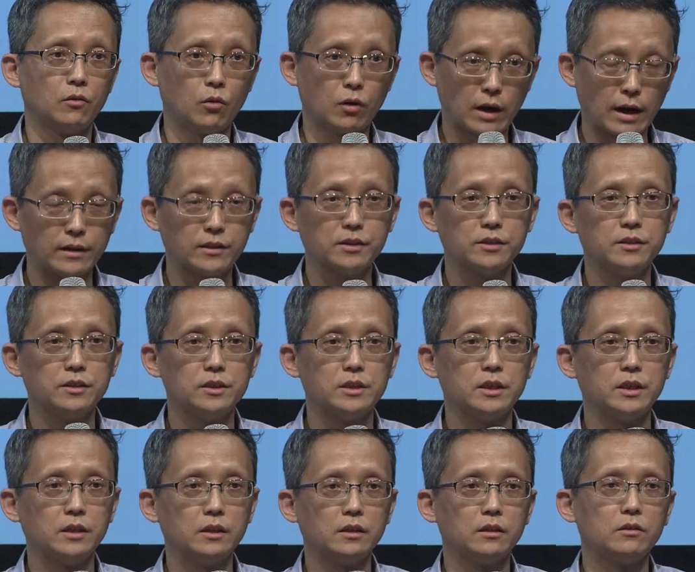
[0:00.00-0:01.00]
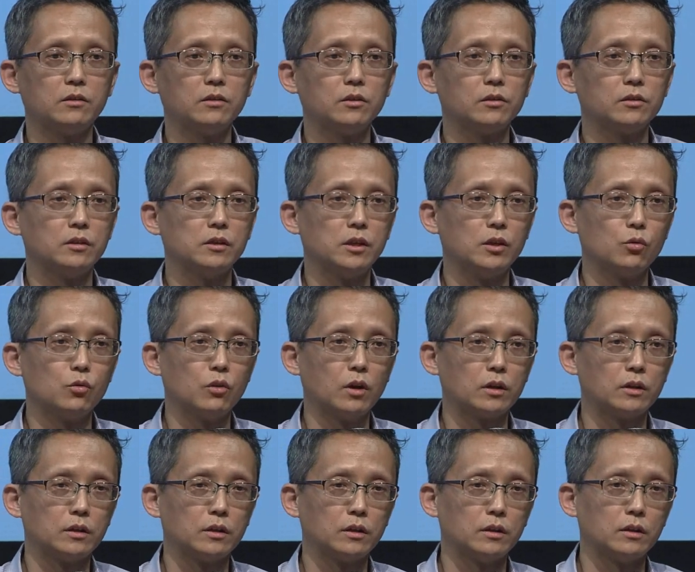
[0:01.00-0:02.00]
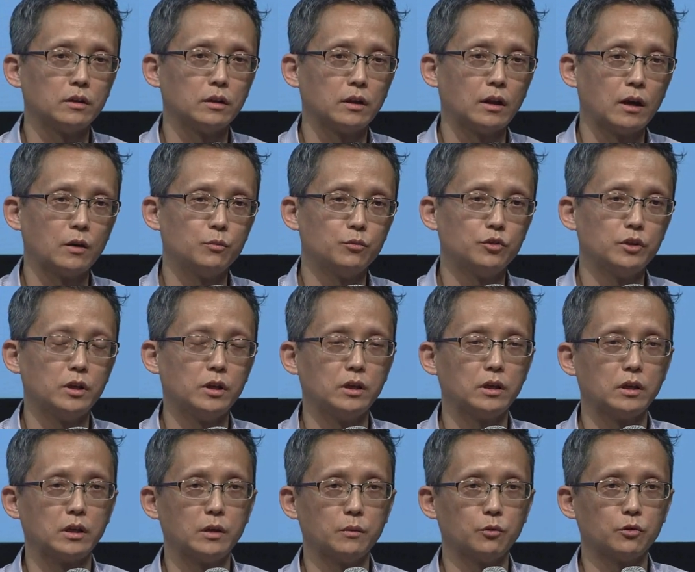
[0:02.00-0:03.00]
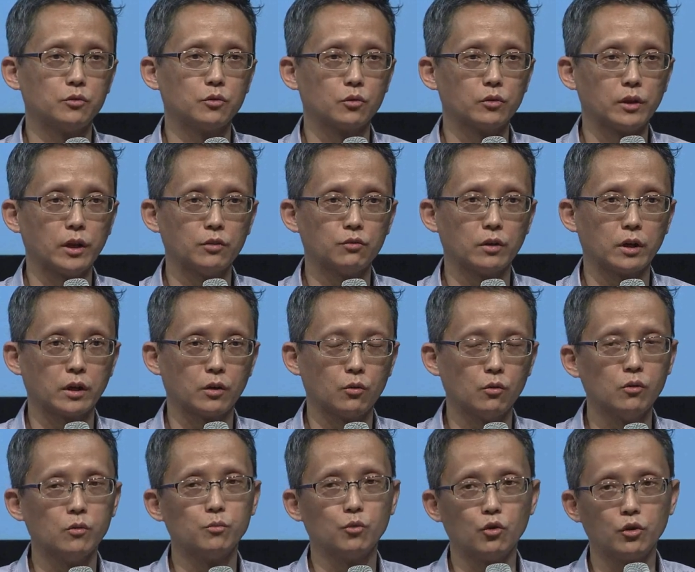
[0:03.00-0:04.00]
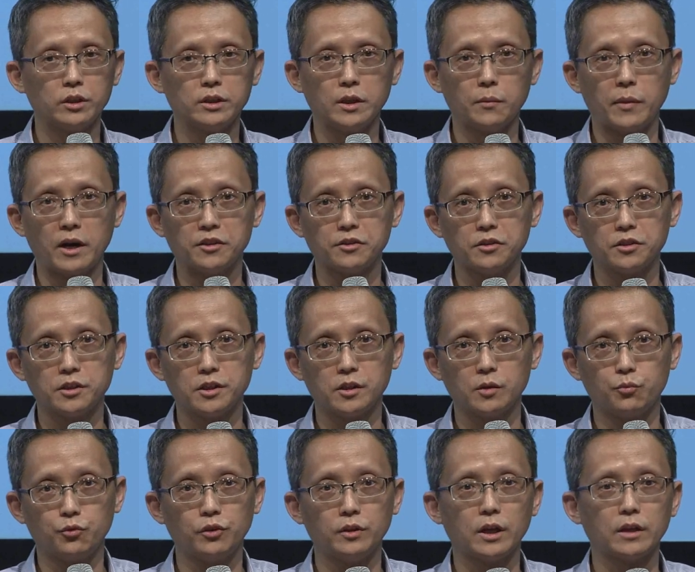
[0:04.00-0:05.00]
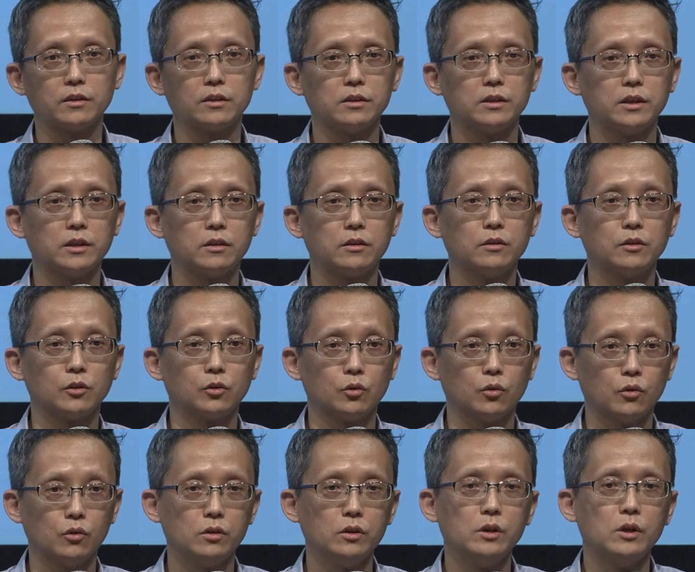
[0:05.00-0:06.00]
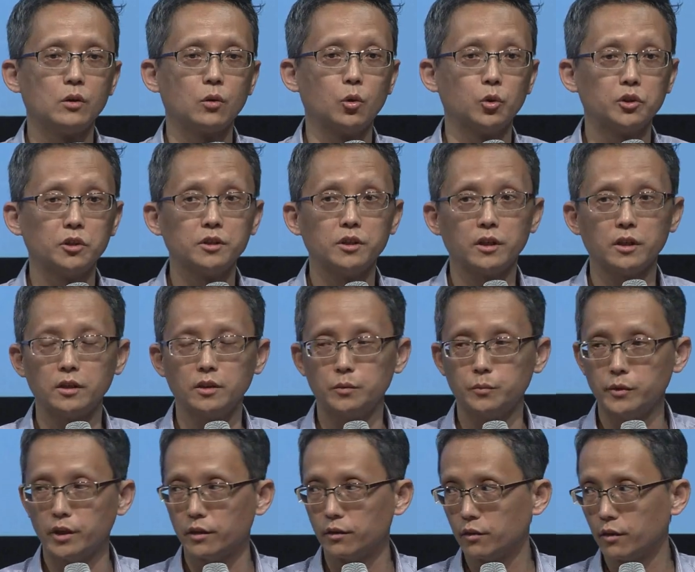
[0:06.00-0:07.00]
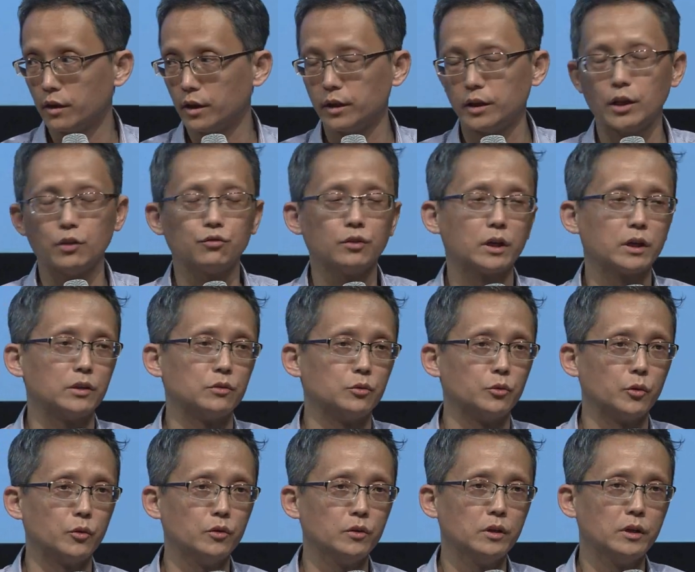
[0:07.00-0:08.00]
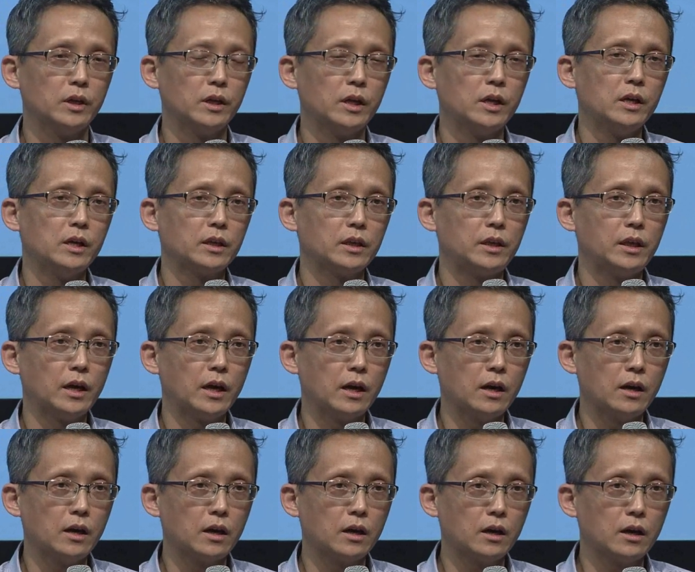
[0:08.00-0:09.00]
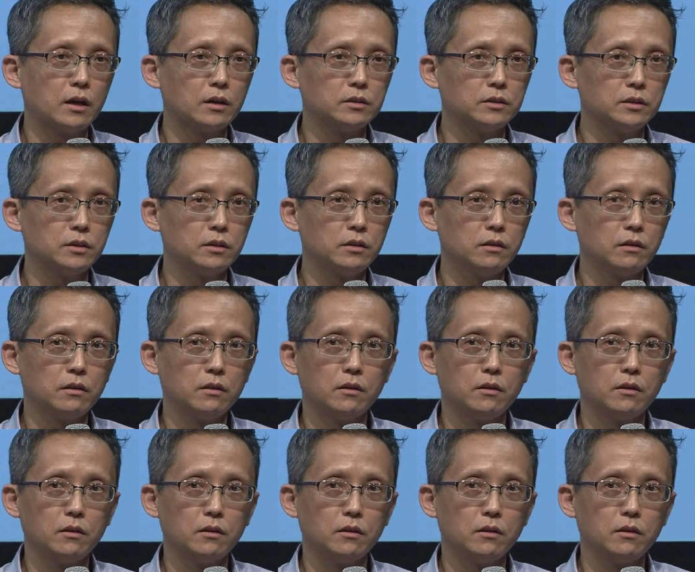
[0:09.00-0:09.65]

같은지 이런 것을 연구하는 학문이 기본적으로 대수학이고 물론 이제 방정식을 푼다든지 이런 것도 고전적인 의미에서의 대수학이고요. 기하학은